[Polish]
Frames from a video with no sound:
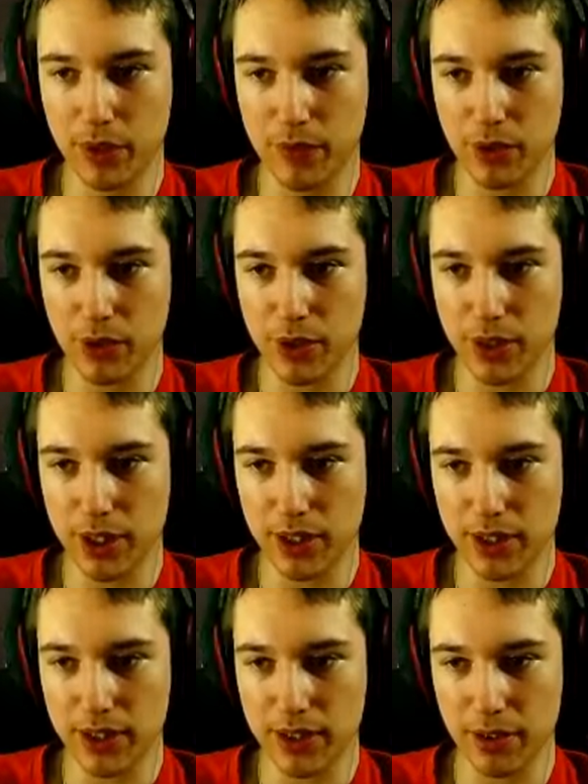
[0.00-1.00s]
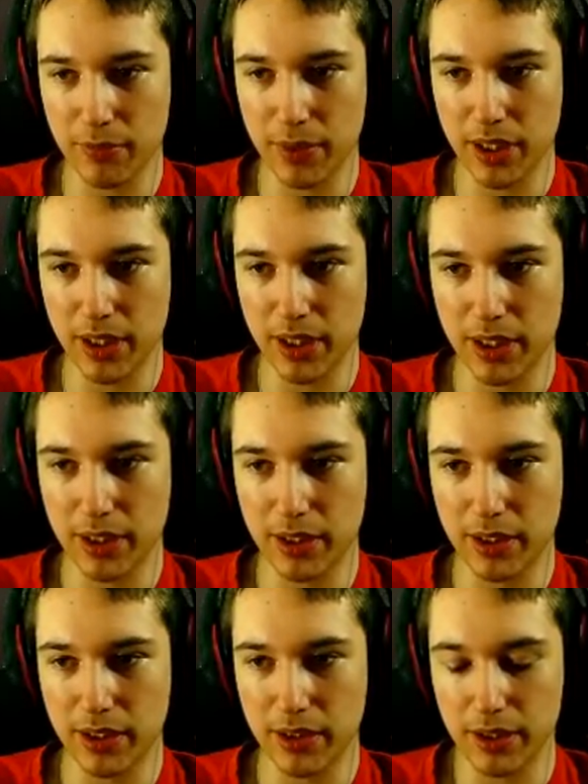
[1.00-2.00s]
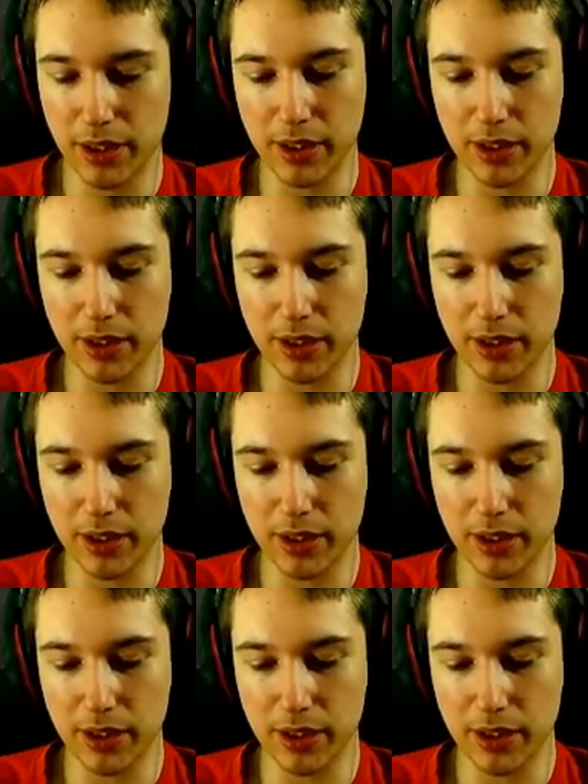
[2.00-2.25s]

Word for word: wziąć jednak sobie yy,